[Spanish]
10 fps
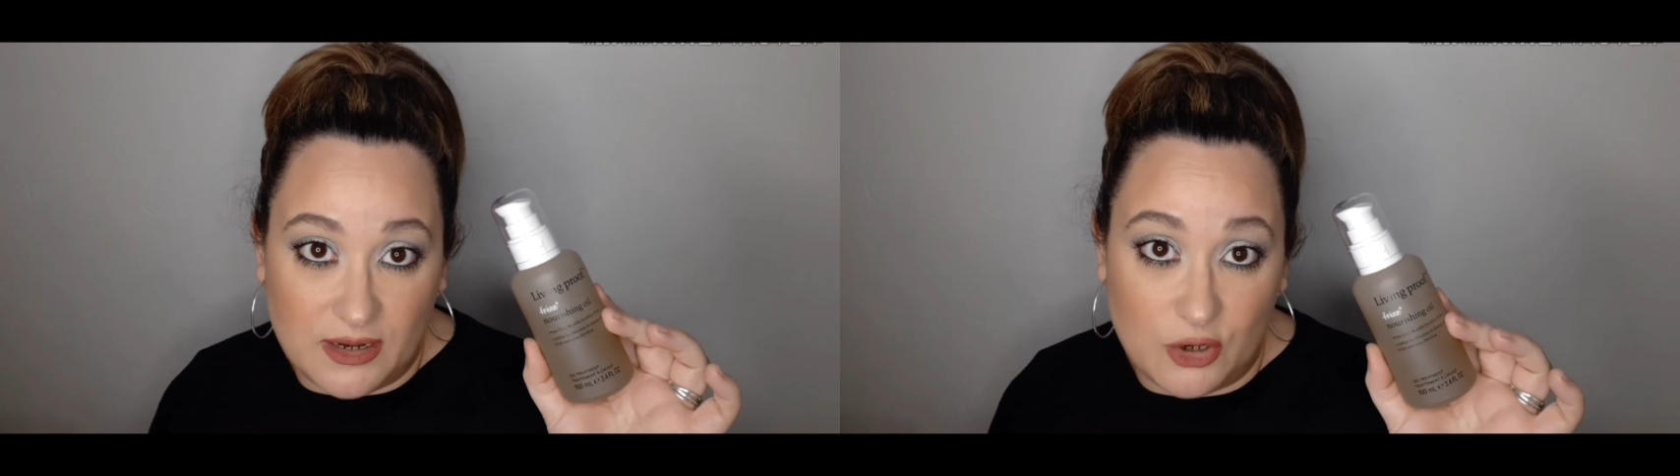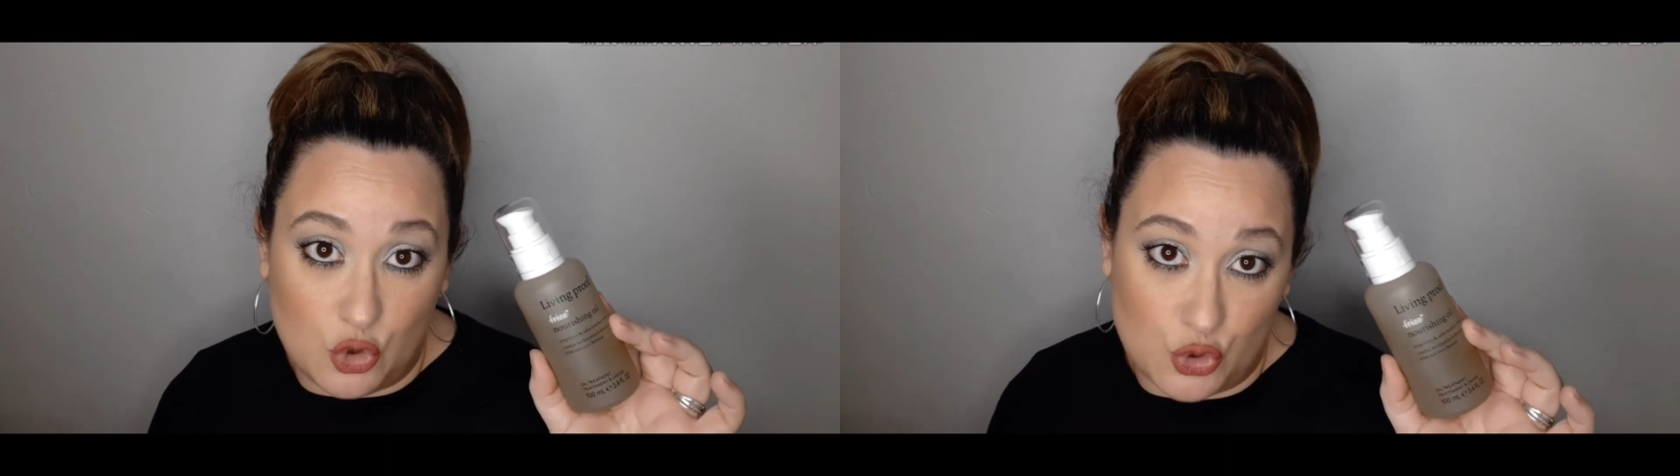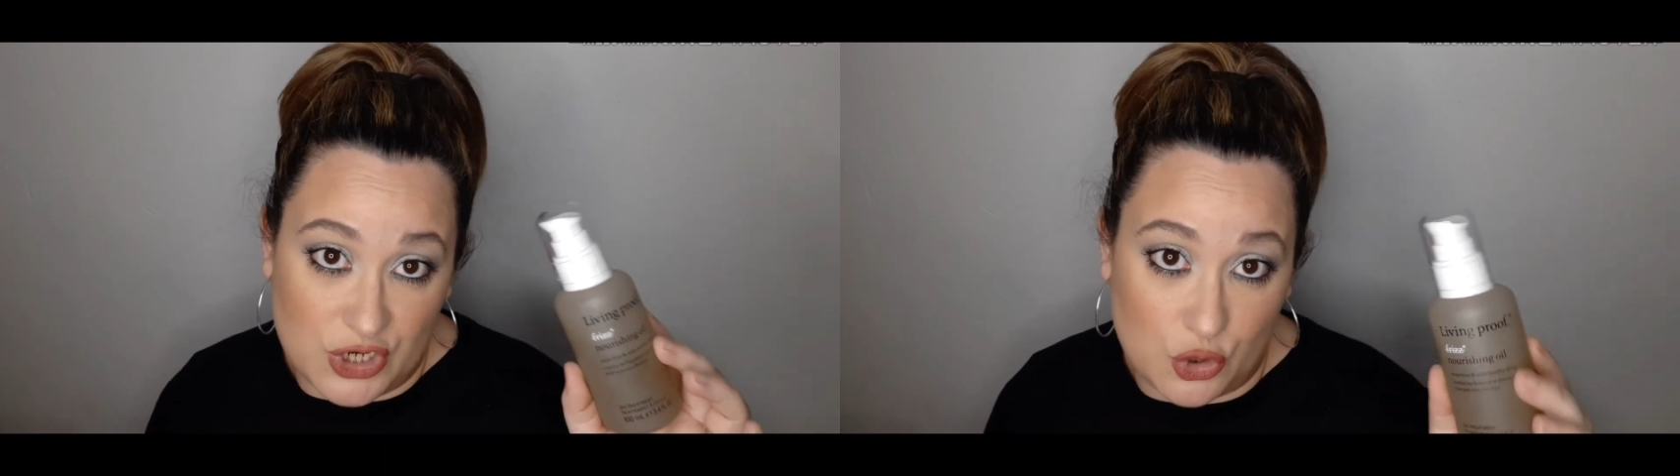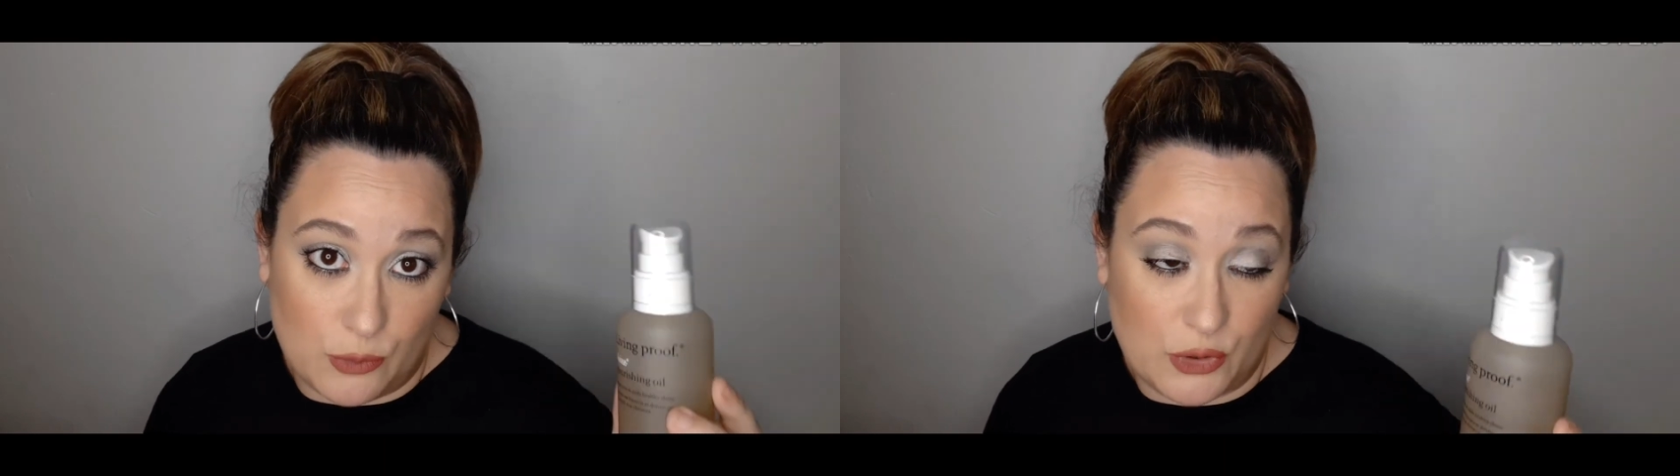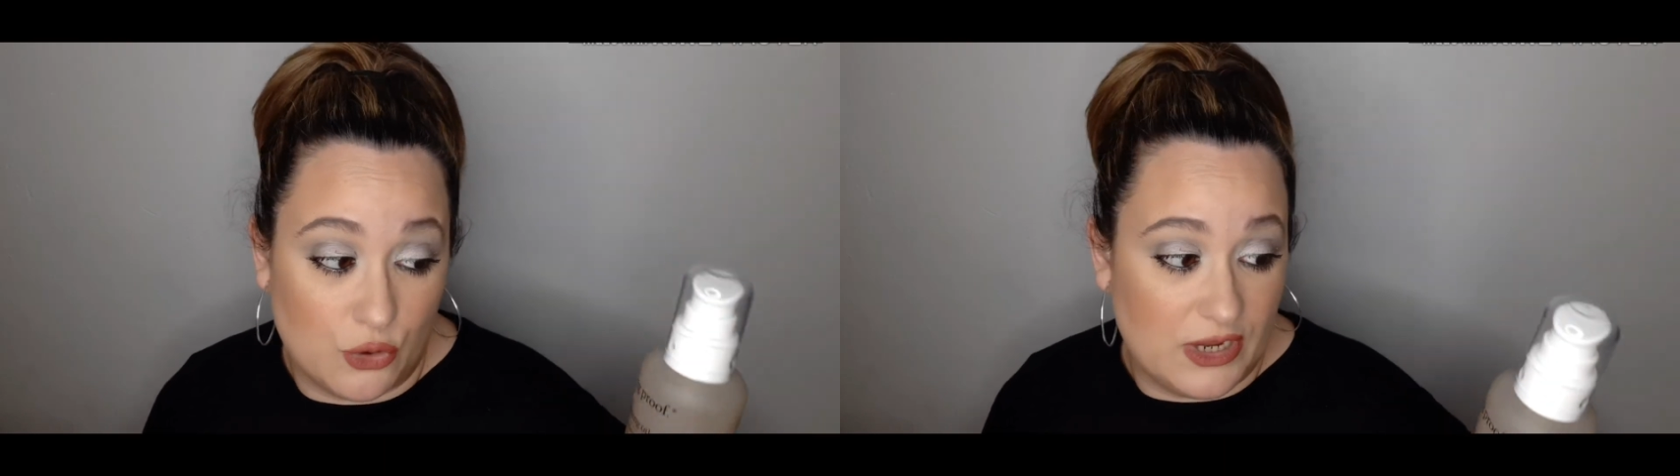no es
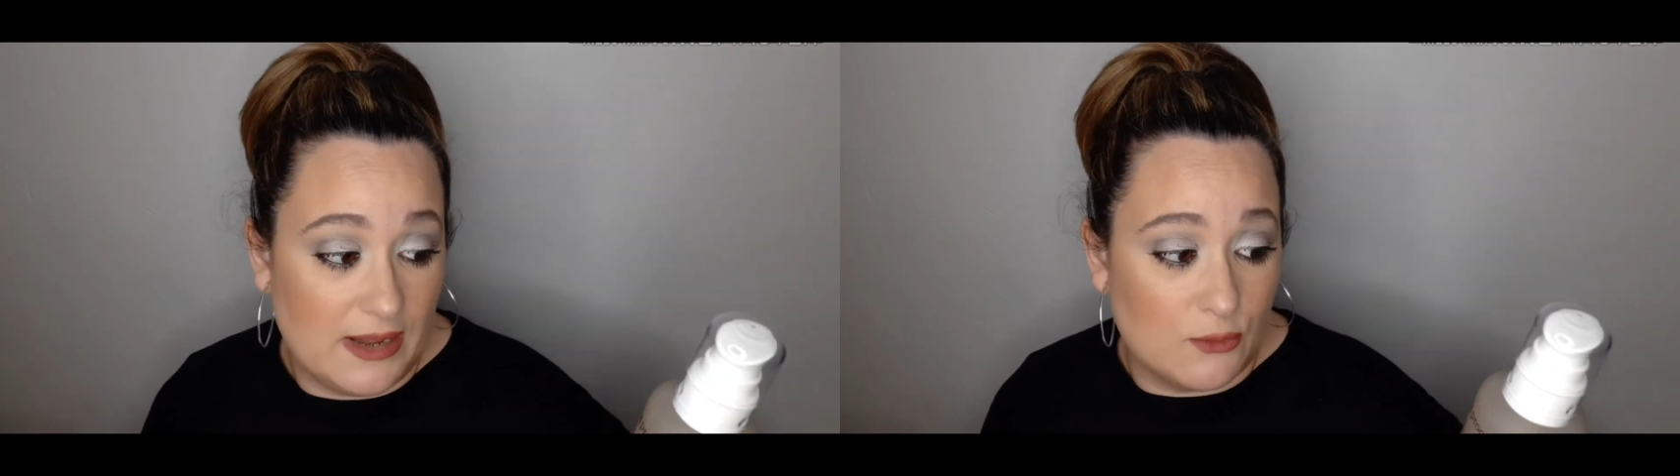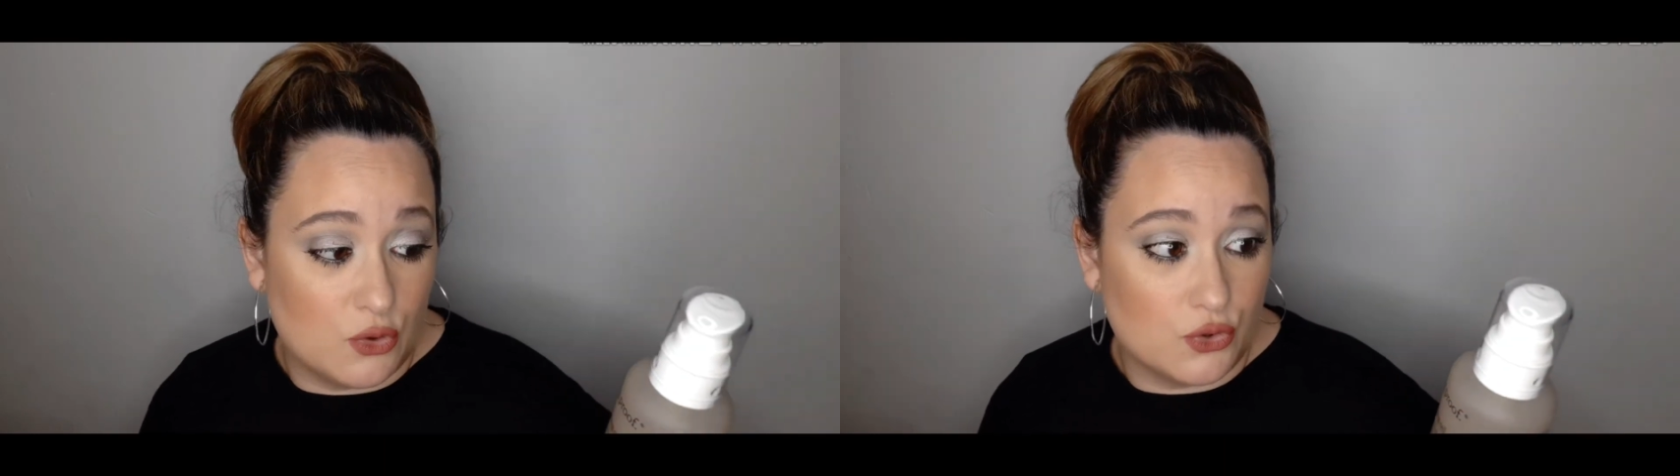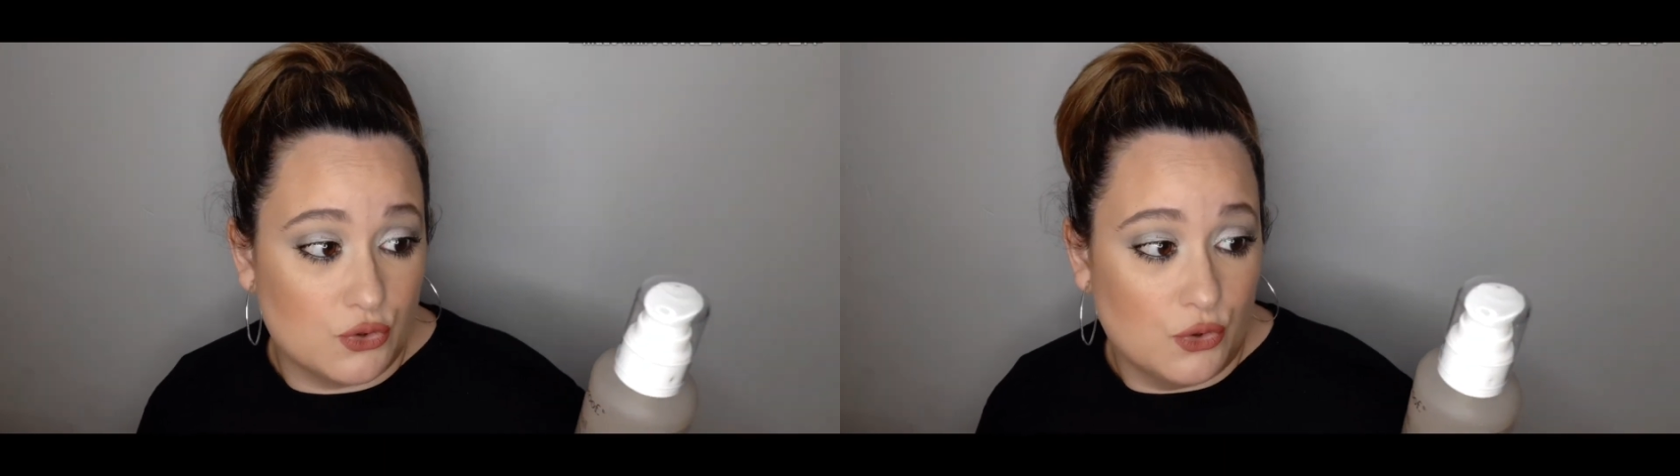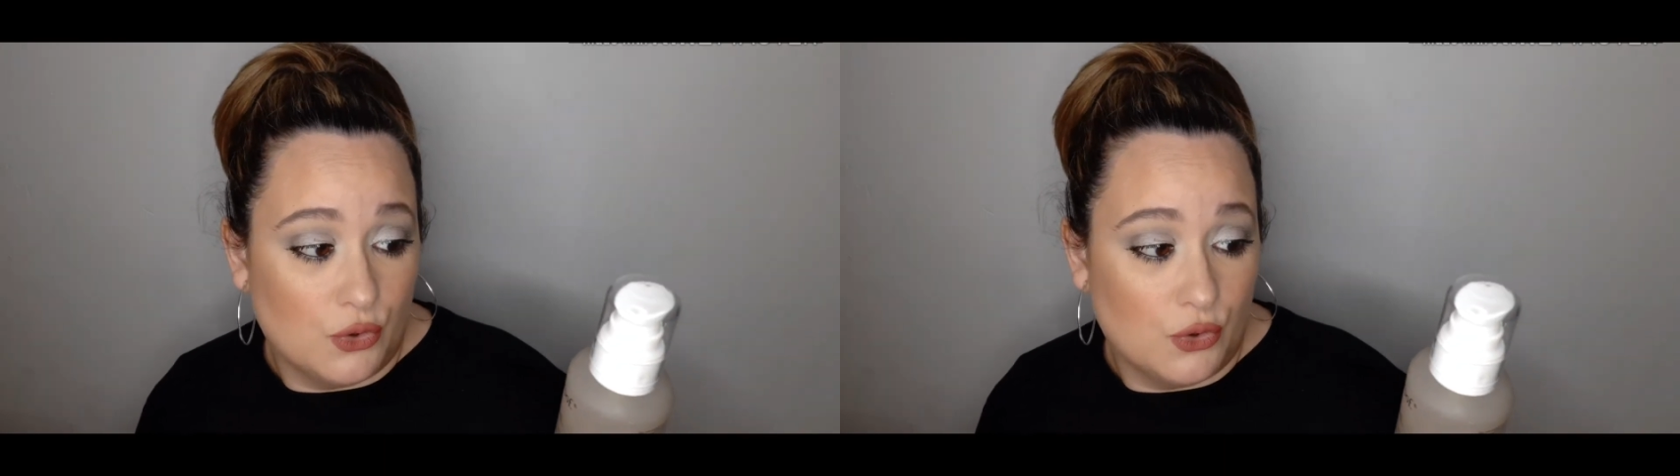económico, digamos